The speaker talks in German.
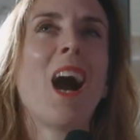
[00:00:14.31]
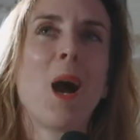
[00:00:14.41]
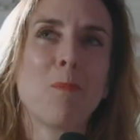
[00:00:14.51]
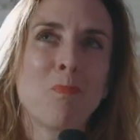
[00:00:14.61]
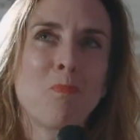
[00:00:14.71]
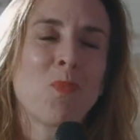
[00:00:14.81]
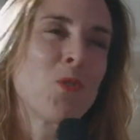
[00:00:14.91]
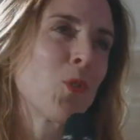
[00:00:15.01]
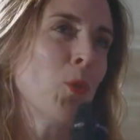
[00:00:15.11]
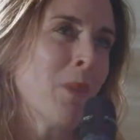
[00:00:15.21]
Ähm,
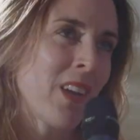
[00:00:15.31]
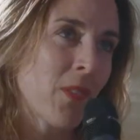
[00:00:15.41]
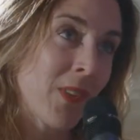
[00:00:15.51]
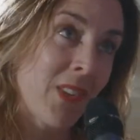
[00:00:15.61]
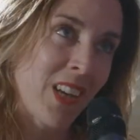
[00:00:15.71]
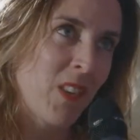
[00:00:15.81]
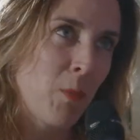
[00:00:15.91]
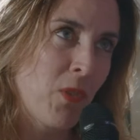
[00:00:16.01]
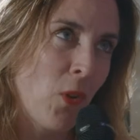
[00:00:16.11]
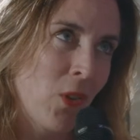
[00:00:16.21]
du machst was ganz
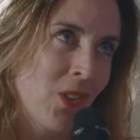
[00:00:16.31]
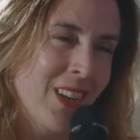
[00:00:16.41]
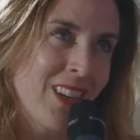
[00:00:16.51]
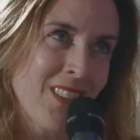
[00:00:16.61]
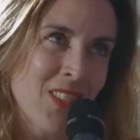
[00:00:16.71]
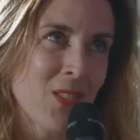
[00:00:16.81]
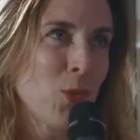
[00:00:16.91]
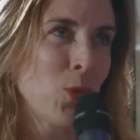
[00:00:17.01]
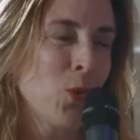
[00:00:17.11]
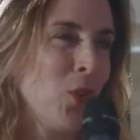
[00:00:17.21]
Besonderes.
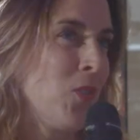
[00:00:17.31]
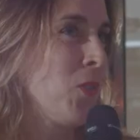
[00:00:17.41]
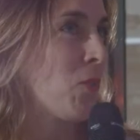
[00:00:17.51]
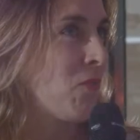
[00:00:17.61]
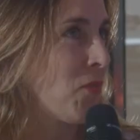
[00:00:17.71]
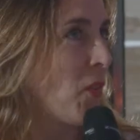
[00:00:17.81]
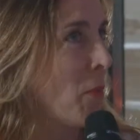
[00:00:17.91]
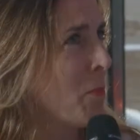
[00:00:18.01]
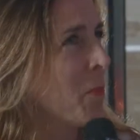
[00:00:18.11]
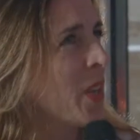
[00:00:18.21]
Du
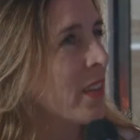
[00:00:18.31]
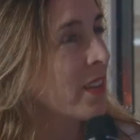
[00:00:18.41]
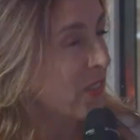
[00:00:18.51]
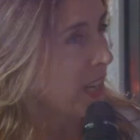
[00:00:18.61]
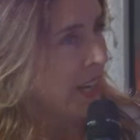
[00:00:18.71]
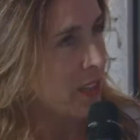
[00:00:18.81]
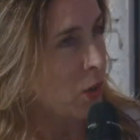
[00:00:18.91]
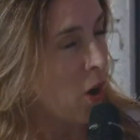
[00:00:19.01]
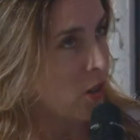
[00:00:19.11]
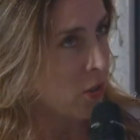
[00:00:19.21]
vermietest
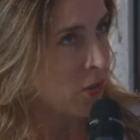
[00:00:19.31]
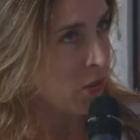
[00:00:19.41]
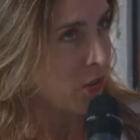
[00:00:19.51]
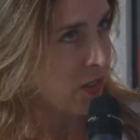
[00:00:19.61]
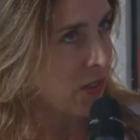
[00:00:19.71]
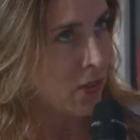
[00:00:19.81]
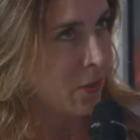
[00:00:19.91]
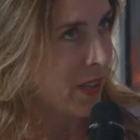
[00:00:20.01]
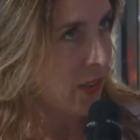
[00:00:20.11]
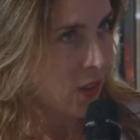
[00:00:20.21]
Elektroautos. Das ist
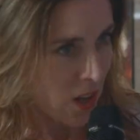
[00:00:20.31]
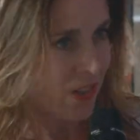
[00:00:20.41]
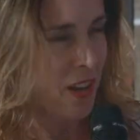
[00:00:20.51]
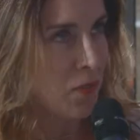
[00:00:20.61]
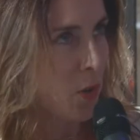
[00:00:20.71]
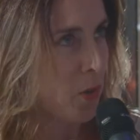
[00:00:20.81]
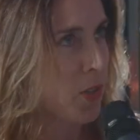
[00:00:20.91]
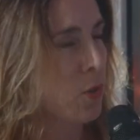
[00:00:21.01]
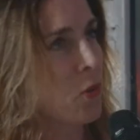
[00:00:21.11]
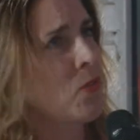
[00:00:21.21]
aber jetzt ganz einfach
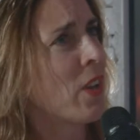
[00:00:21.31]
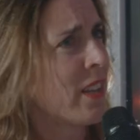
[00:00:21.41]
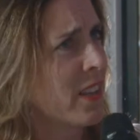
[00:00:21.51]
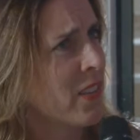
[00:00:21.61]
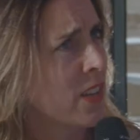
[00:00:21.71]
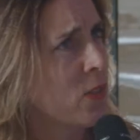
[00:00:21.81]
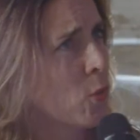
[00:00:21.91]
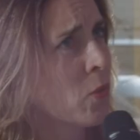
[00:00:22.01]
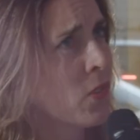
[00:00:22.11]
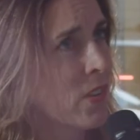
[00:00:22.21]
ausgedrückt. Vielleicht erzählst
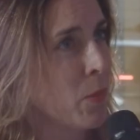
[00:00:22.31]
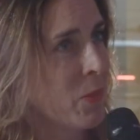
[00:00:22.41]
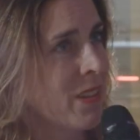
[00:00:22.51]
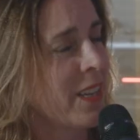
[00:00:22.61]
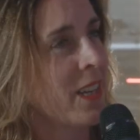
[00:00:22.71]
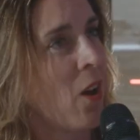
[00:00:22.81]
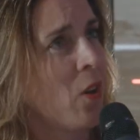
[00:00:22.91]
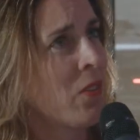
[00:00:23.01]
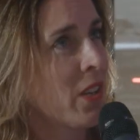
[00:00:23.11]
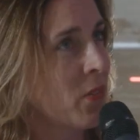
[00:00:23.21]
du uns das ein bisschen
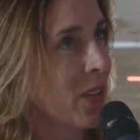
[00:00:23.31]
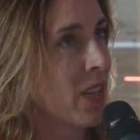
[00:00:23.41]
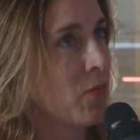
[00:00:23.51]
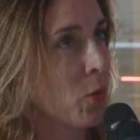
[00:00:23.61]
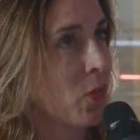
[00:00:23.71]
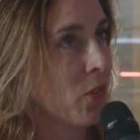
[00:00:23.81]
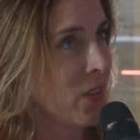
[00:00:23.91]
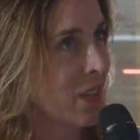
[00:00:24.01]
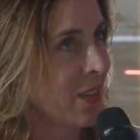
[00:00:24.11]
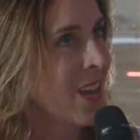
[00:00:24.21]
genauer, wie das wirklich
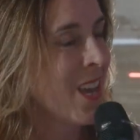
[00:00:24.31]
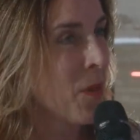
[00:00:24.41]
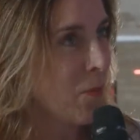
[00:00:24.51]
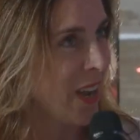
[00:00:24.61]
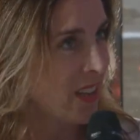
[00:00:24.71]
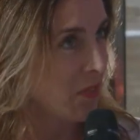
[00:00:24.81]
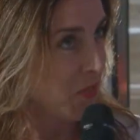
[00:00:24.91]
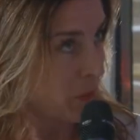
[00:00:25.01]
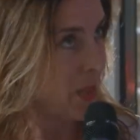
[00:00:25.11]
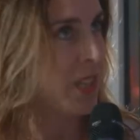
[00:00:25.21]
funktioniert bei der
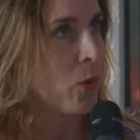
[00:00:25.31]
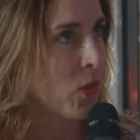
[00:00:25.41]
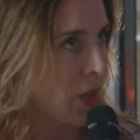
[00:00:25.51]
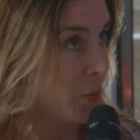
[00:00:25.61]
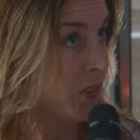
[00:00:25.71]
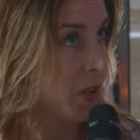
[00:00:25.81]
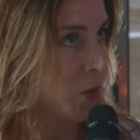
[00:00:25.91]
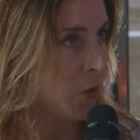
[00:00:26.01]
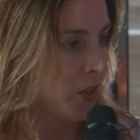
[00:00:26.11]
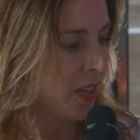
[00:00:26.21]
Firma, die du selbst
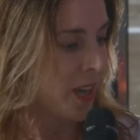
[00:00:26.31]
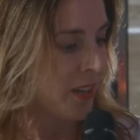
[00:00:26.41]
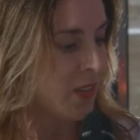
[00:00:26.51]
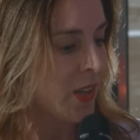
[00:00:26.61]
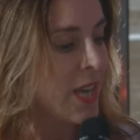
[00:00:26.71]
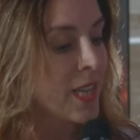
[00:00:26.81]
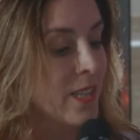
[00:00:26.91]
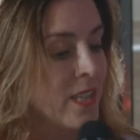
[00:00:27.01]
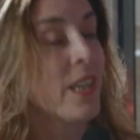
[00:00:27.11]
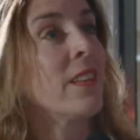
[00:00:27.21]
gegründet hast,
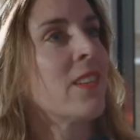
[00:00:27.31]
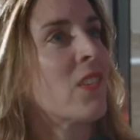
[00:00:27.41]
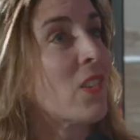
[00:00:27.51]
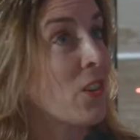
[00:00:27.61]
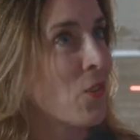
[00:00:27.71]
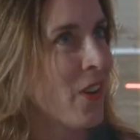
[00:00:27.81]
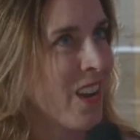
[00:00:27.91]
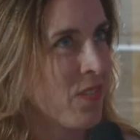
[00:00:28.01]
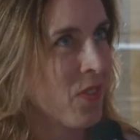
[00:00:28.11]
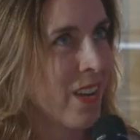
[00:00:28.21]
die InstaDrive